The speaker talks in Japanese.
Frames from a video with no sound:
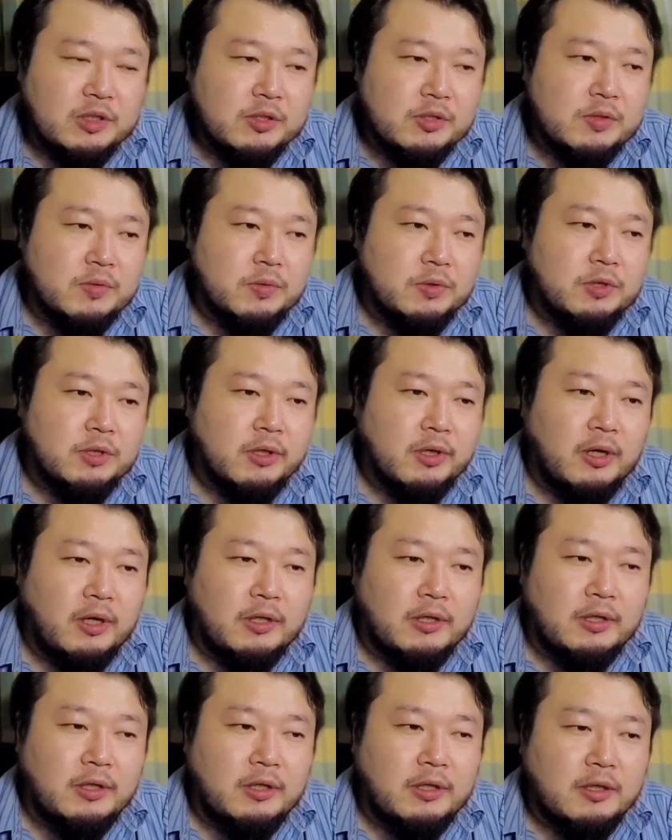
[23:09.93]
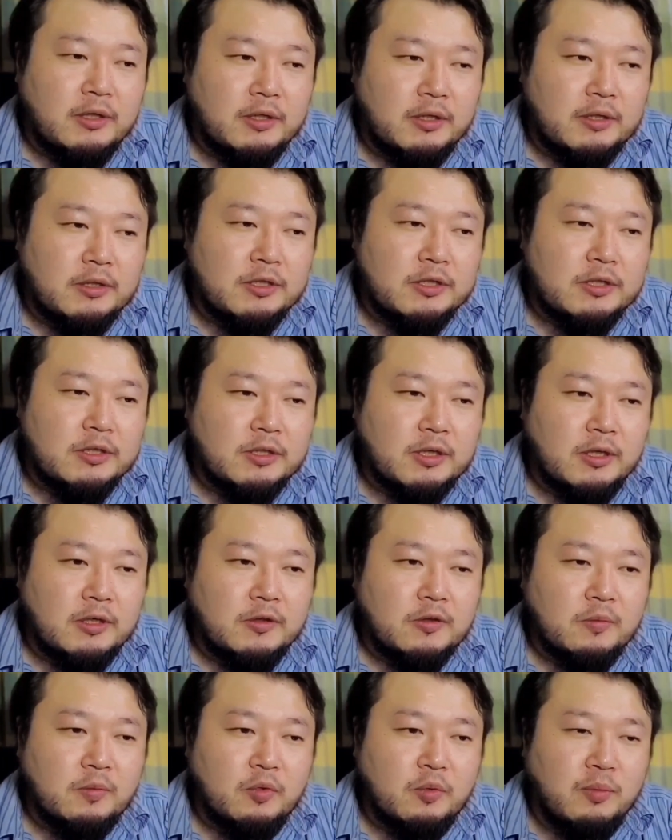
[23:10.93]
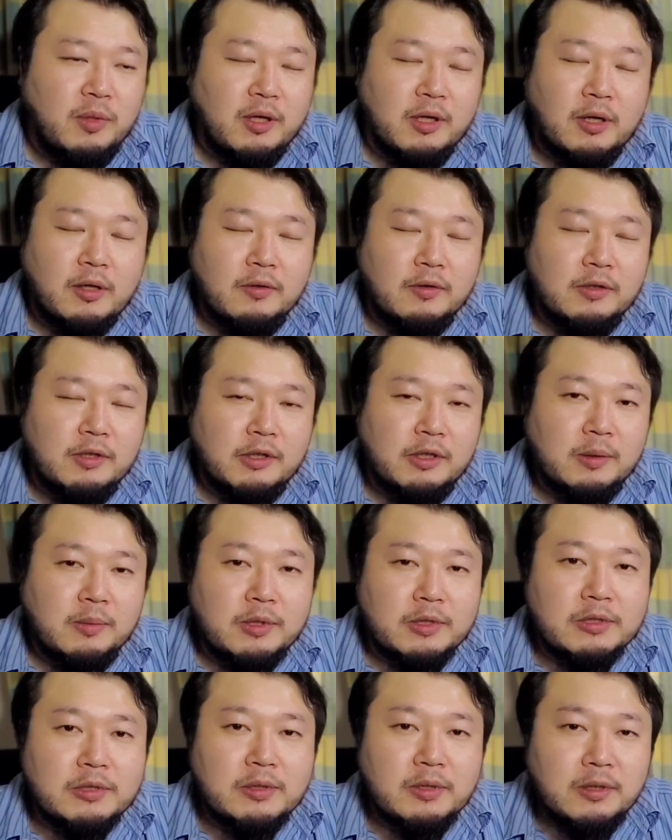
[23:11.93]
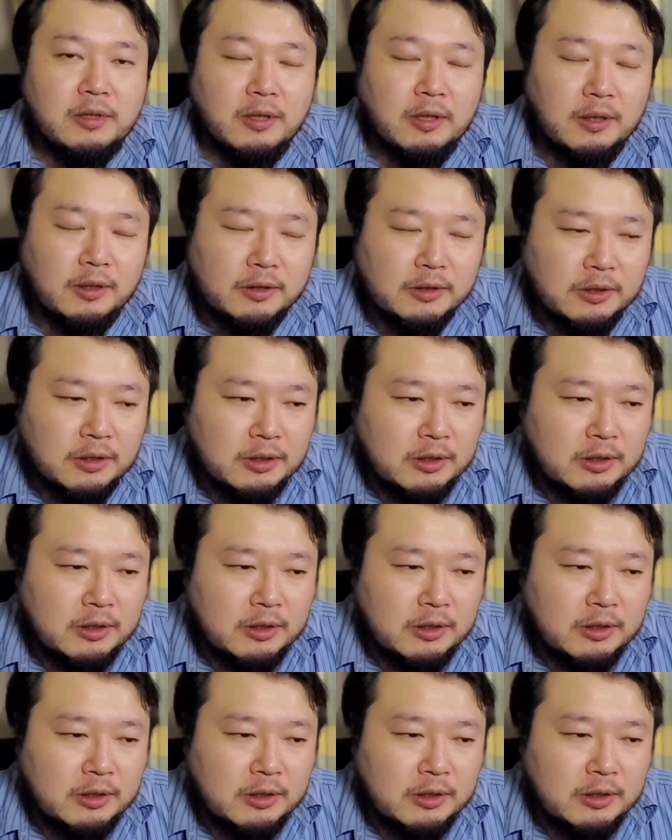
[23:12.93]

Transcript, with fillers: そういった課題がね、しっかりともう明確に出てますから、